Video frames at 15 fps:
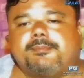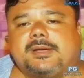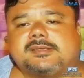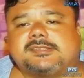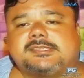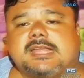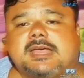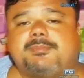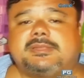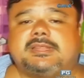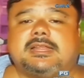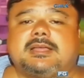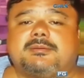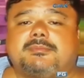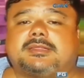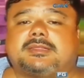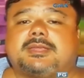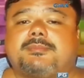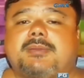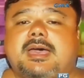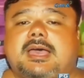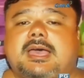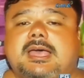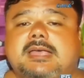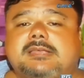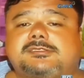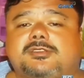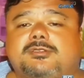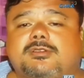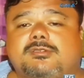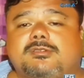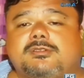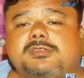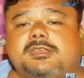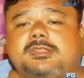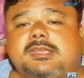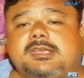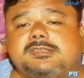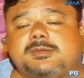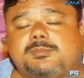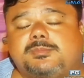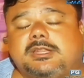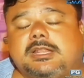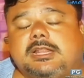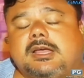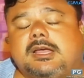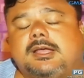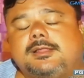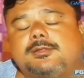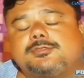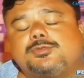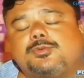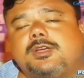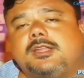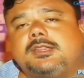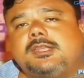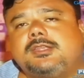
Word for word: Pag sinabi nilang mataba ka, siguro iniisip din nilang kalusugan